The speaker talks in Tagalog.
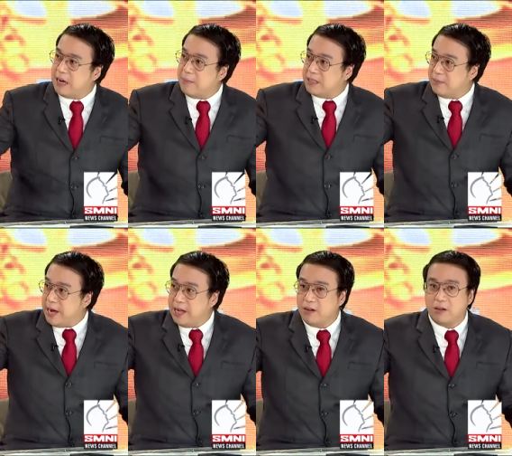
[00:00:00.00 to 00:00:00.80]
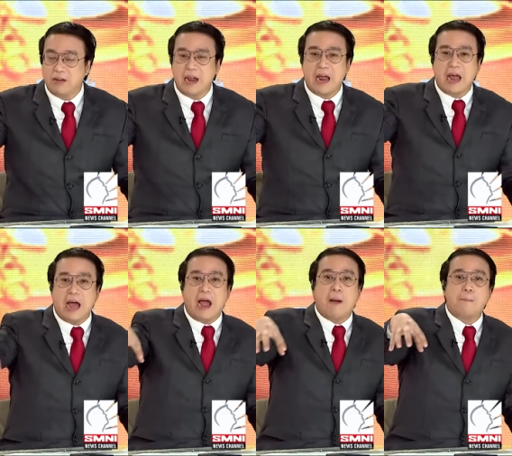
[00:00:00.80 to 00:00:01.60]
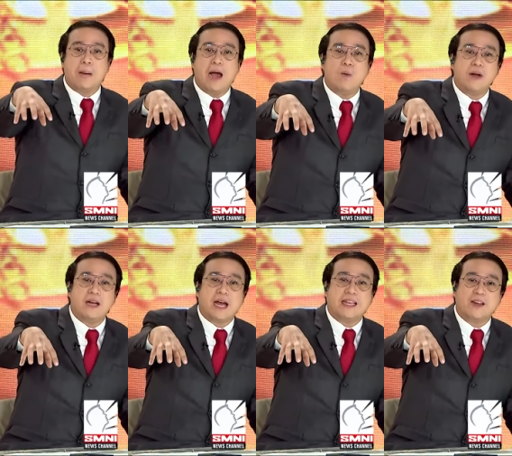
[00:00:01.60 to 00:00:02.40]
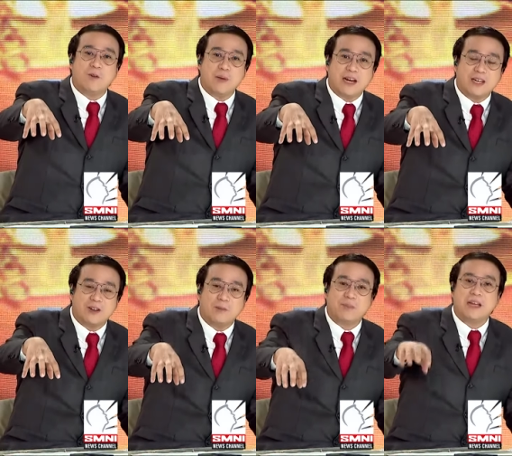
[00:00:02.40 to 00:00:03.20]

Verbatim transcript: Ang ibig sabihin doon, ang power ng ating gobyerno